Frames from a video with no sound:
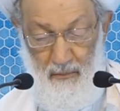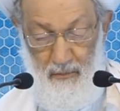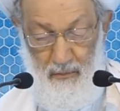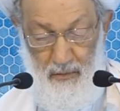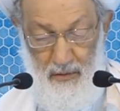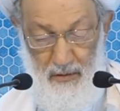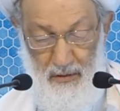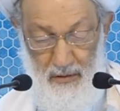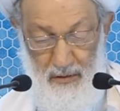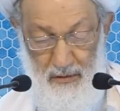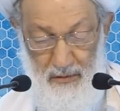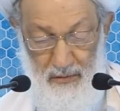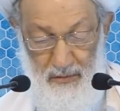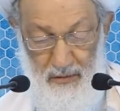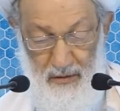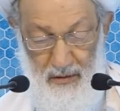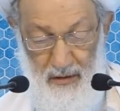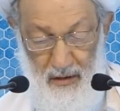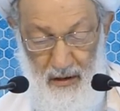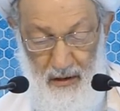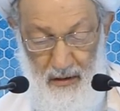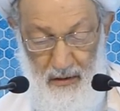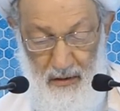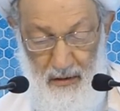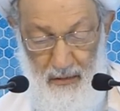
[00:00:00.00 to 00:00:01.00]

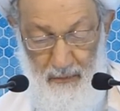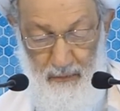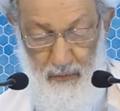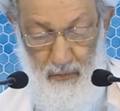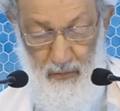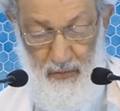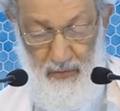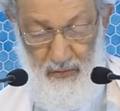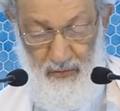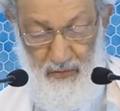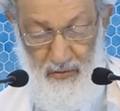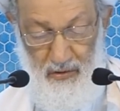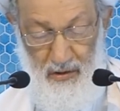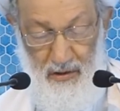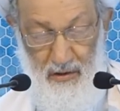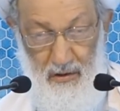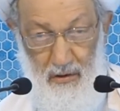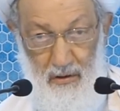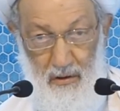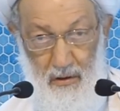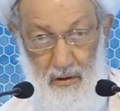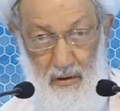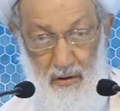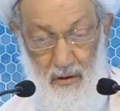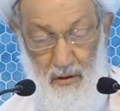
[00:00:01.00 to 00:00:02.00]
ويقضي على فرص
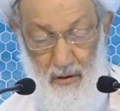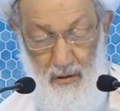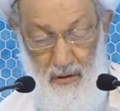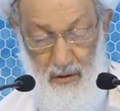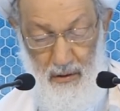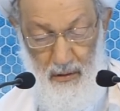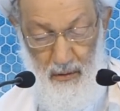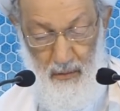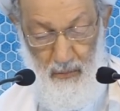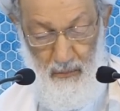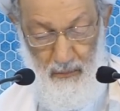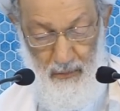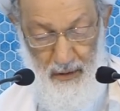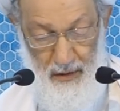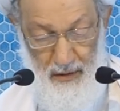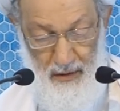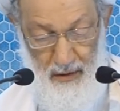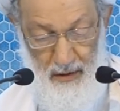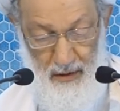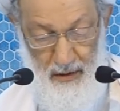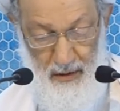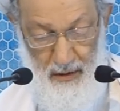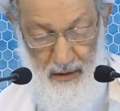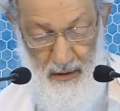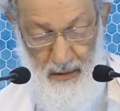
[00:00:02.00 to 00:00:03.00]
اللقاء
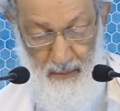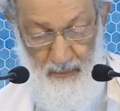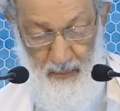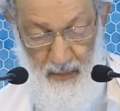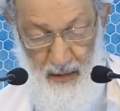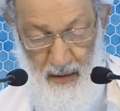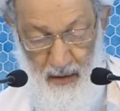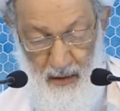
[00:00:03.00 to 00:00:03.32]
والحل